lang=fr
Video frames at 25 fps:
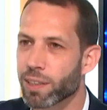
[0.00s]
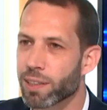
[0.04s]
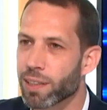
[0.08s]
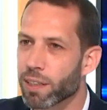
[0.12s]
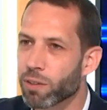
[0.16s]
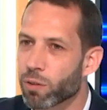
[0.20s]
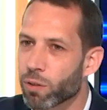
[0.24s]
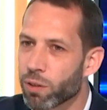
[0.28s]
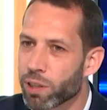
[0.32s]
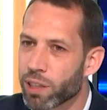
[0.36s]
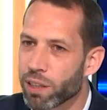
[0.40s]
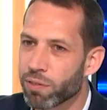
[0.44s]

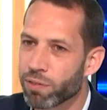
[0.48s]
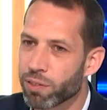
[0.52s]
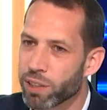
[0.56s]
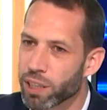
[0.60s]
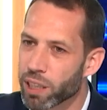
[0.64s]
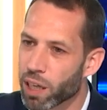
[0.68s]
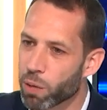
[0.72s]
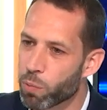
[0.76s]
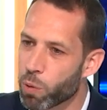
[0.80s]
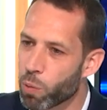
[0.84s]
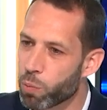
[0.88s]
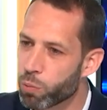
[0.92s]
essaye de le
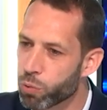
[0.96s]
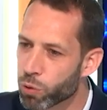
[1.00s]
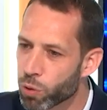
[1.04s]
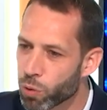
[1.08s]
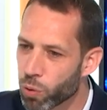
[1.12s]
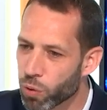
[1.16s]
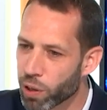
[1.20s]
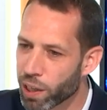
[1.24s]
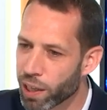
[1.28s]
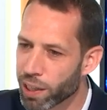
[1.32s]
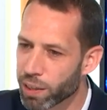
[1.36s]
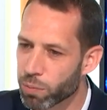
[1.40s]
définir un peu plus
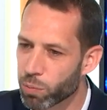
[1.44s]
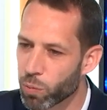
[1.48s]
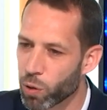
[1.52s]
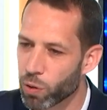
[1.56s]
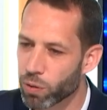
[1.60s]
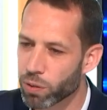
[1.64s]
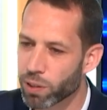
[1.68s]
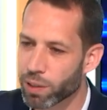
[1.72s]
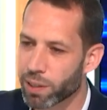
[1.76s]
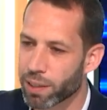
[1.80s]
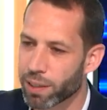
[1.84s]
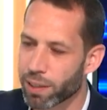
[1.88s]

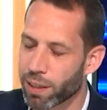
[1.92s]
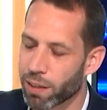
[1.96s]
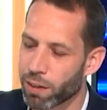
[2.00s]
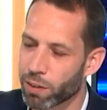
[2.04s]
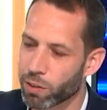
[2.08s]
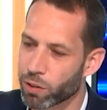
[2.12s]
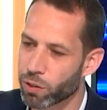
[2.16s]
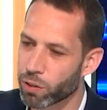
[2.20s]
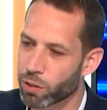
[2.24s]
concrètement, c'est euh,